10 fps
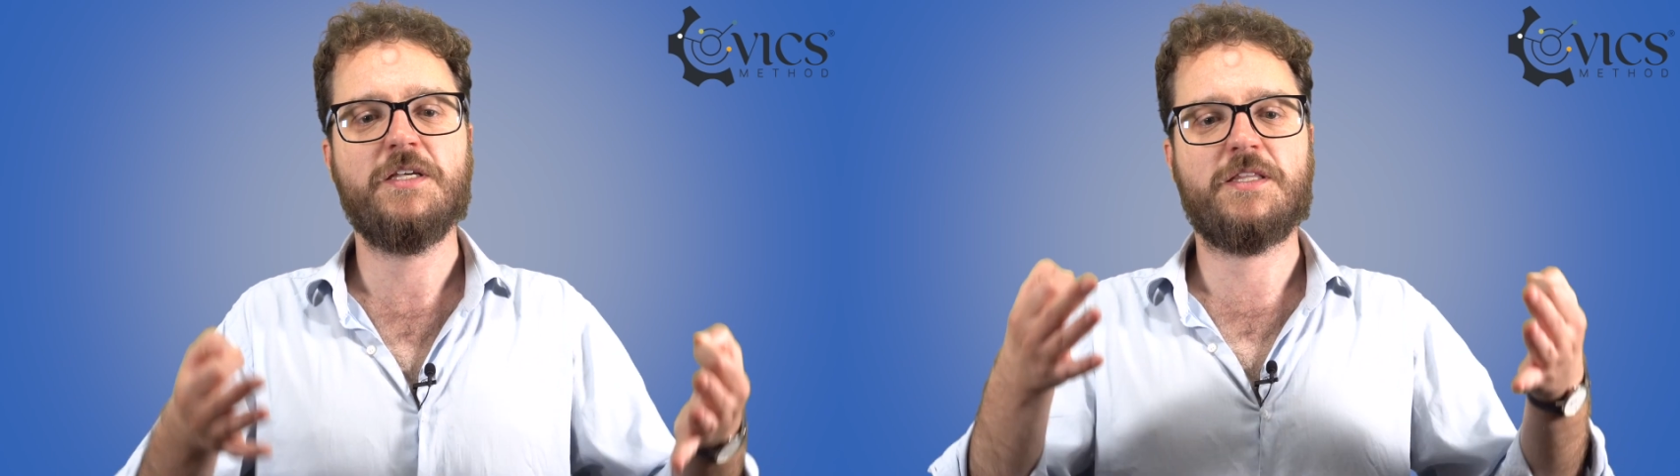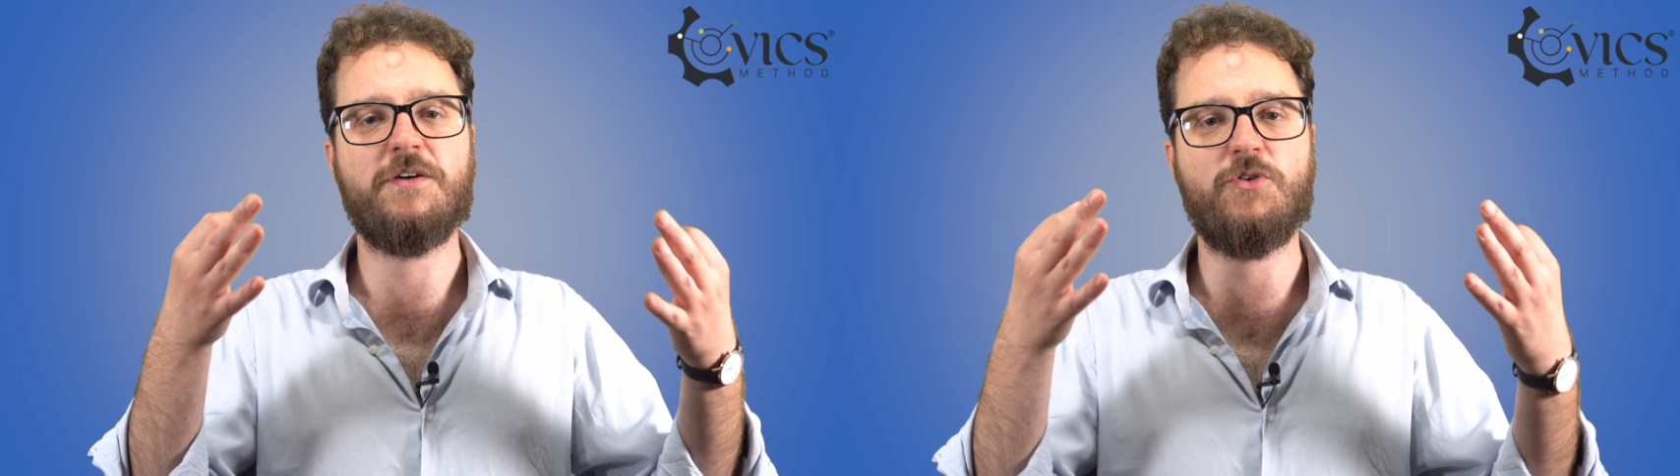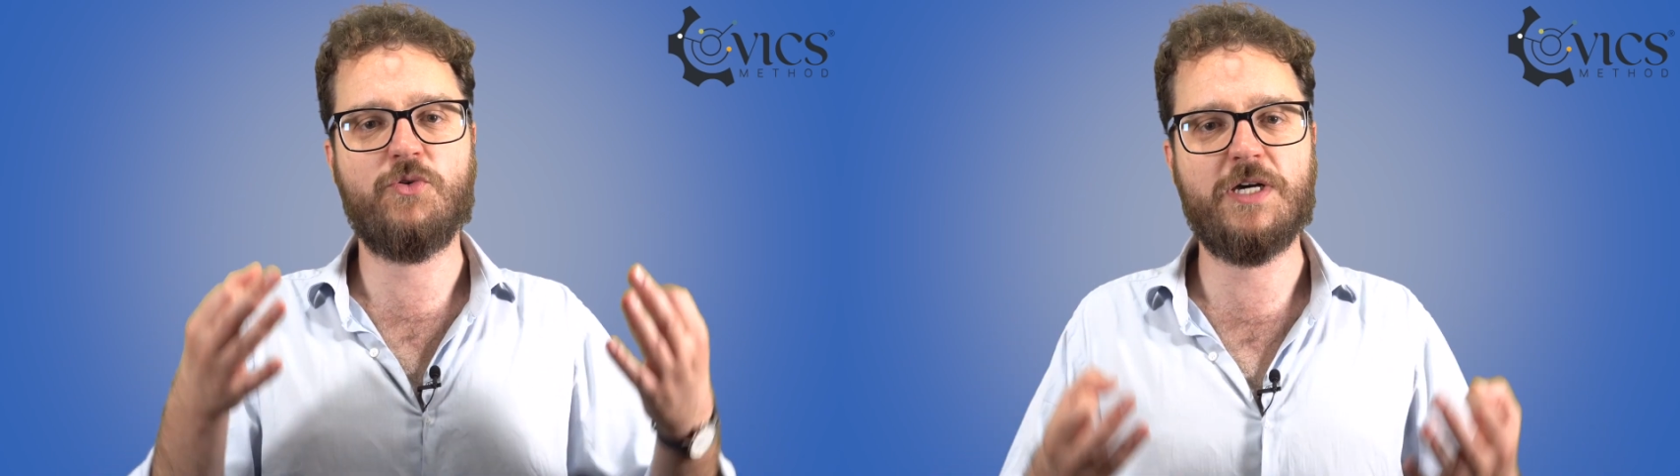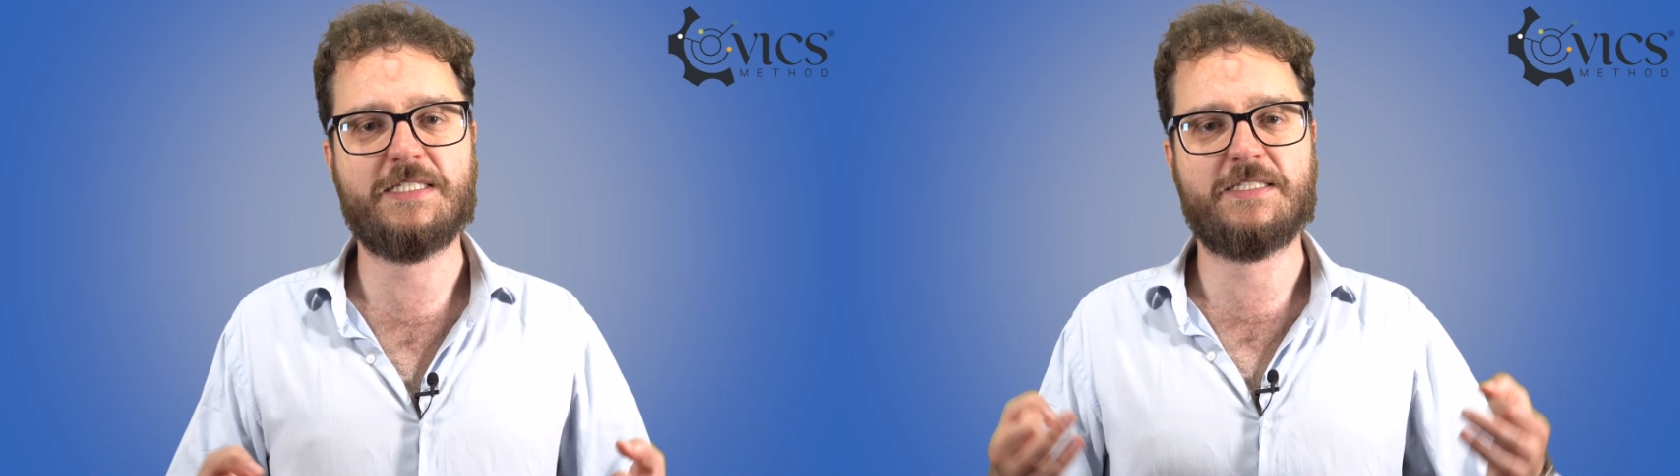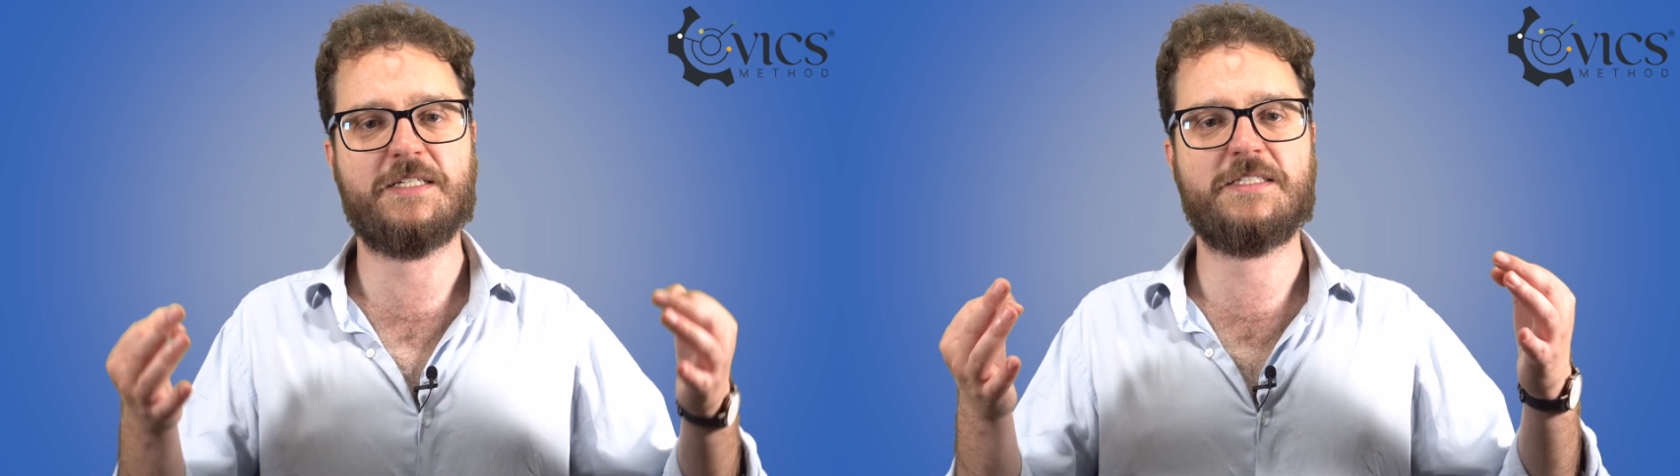devono
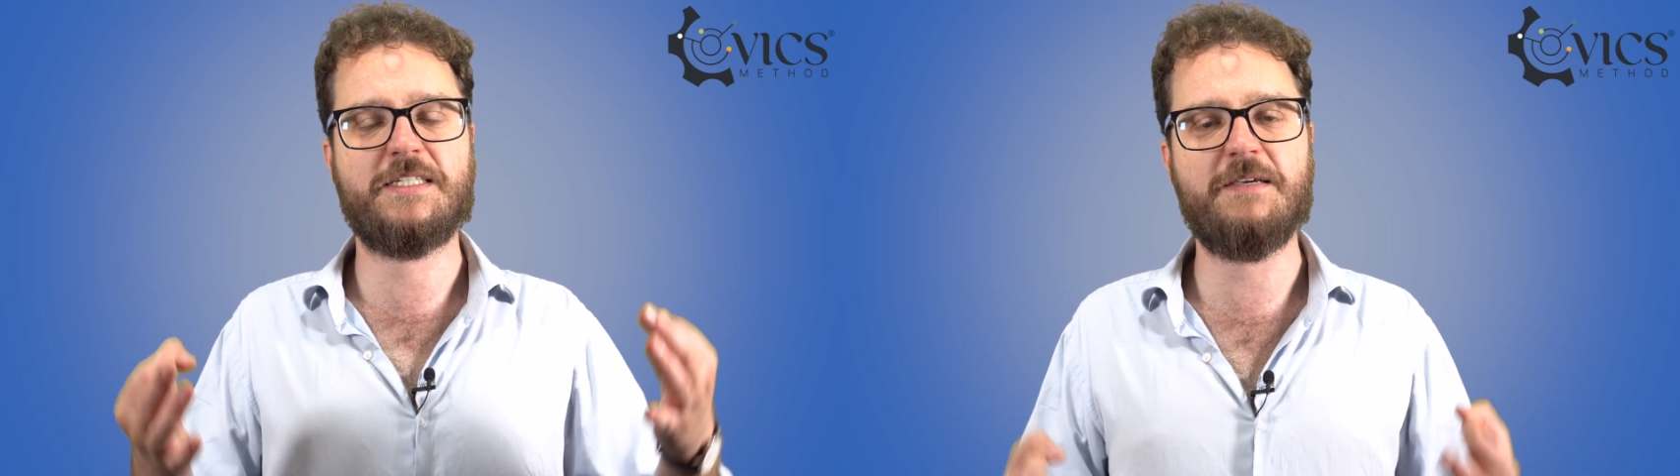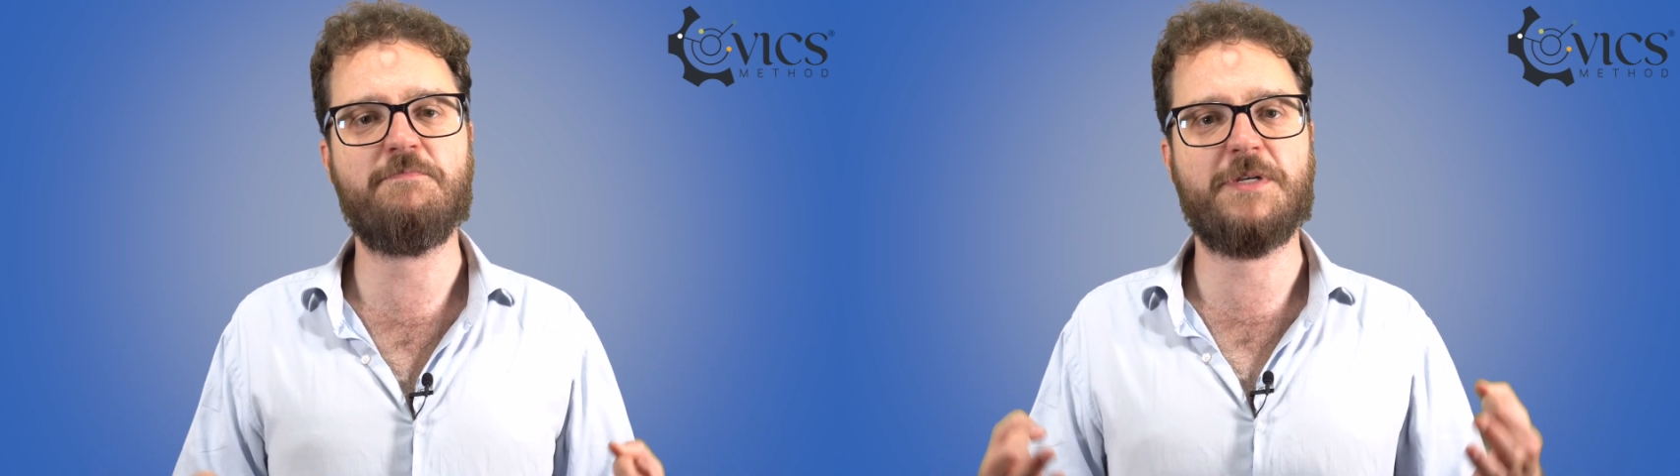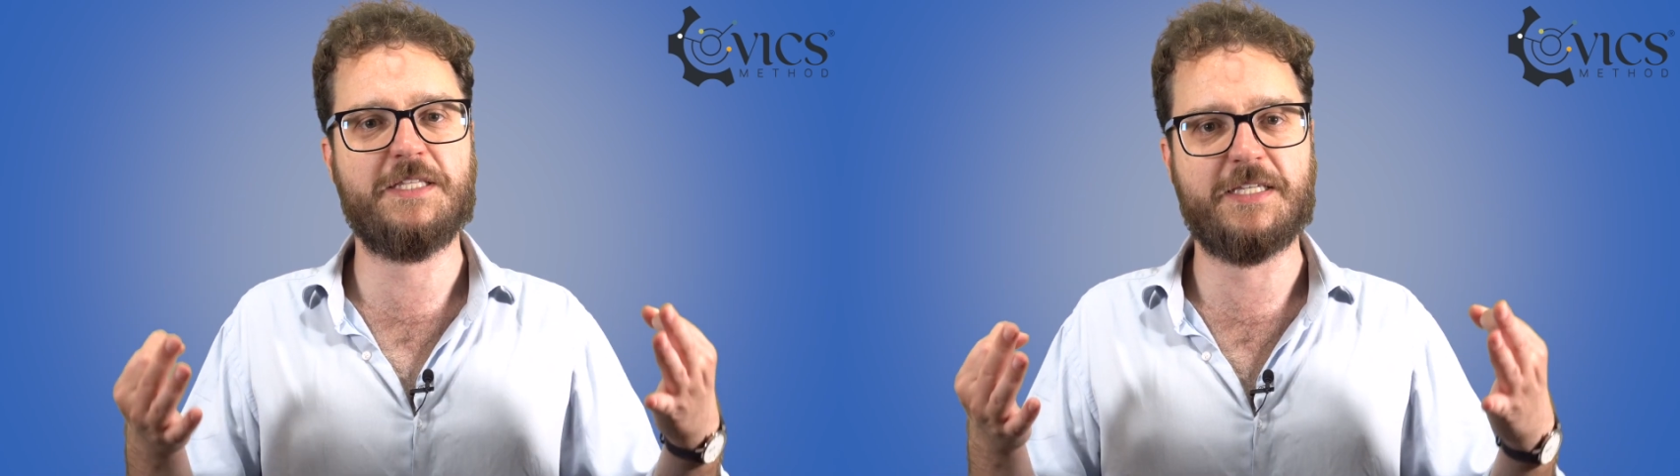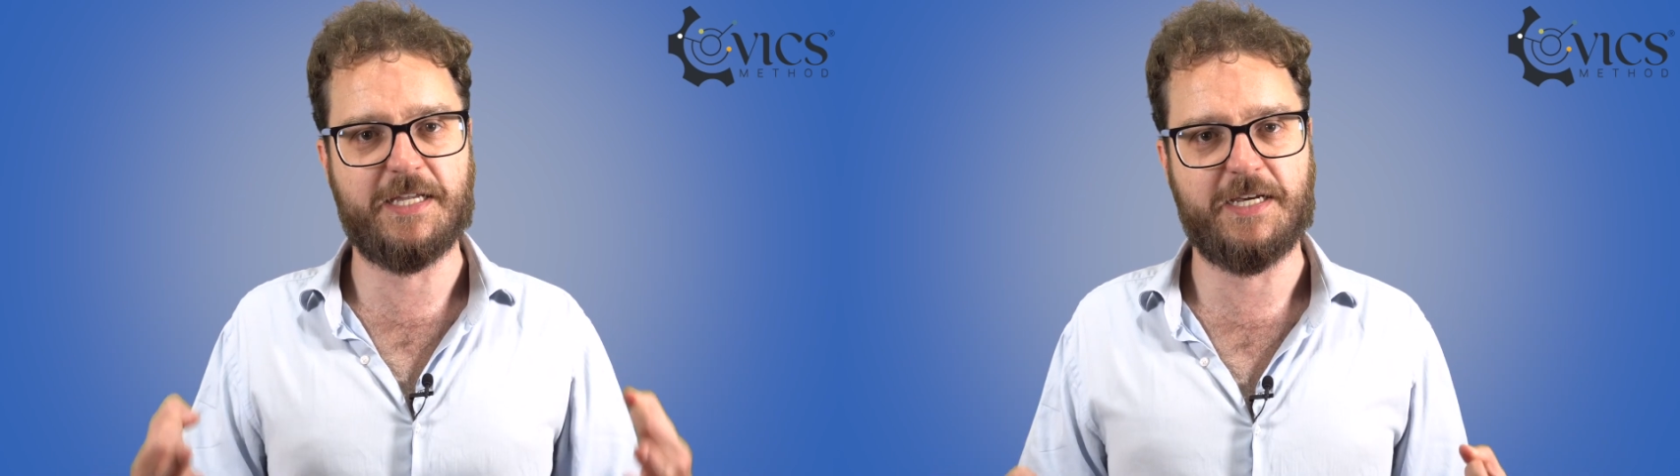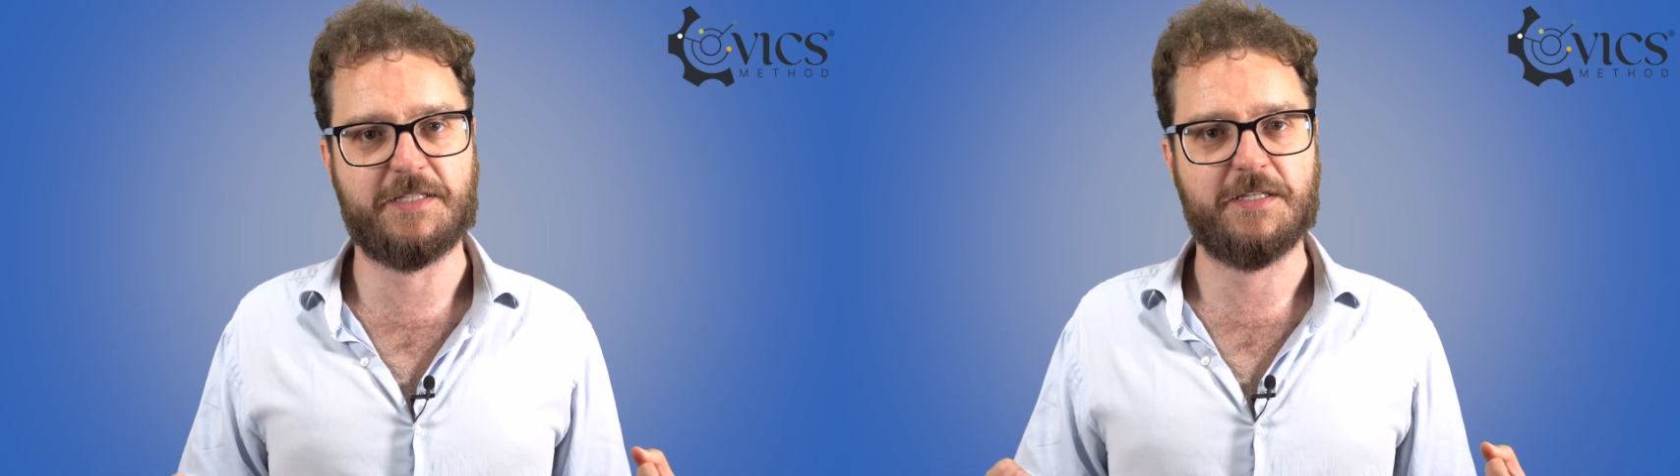essere sempre
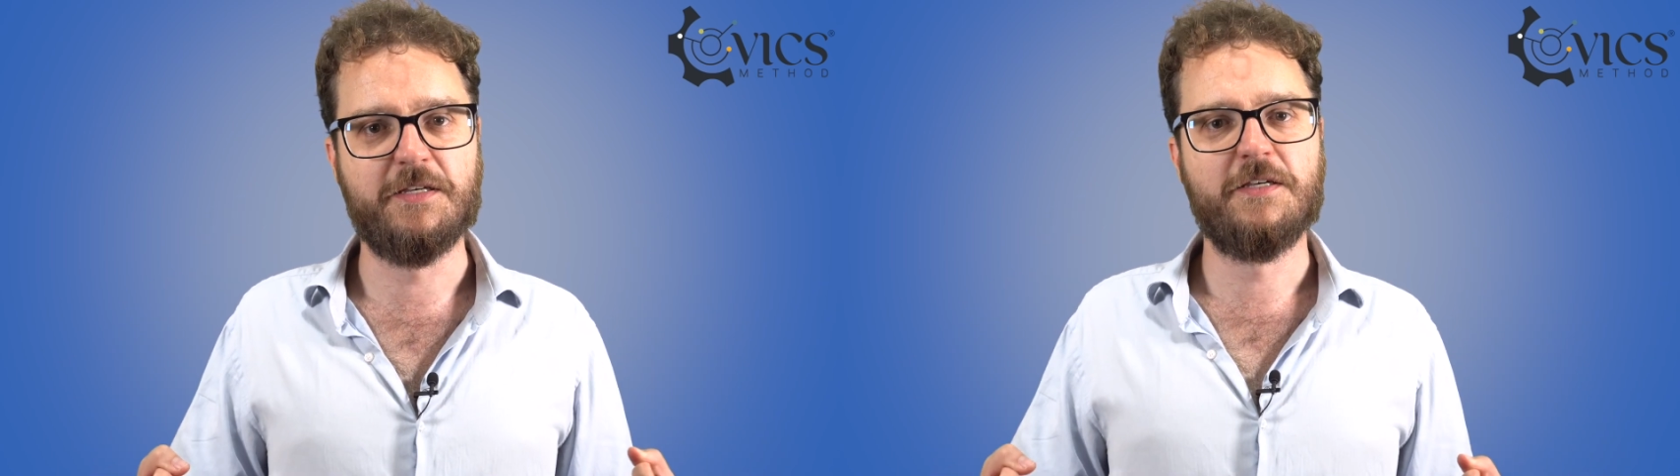dichiarati